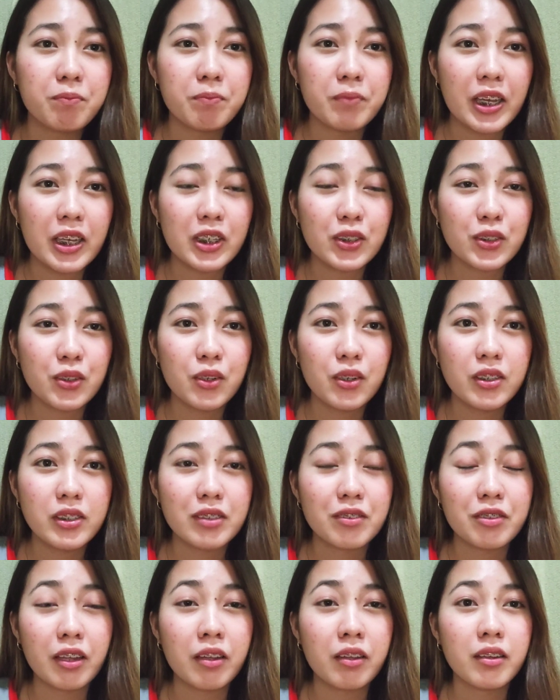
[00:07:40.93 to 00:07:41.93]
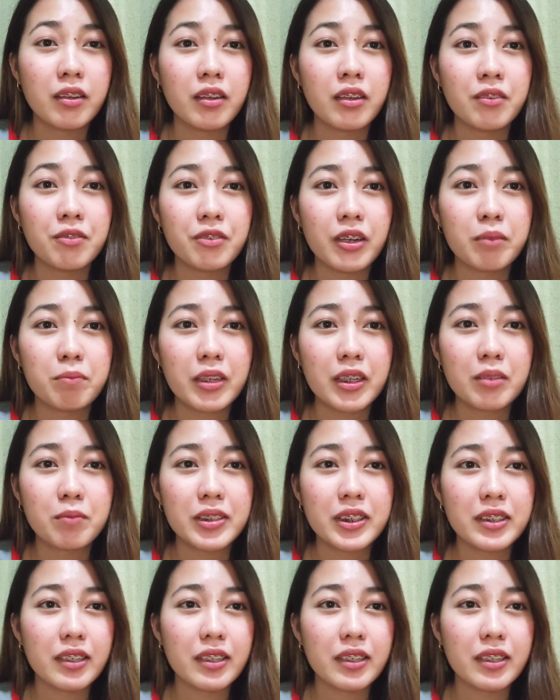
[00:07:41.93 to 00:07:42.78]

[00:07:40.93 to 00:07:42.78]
pesos, if, if I'm not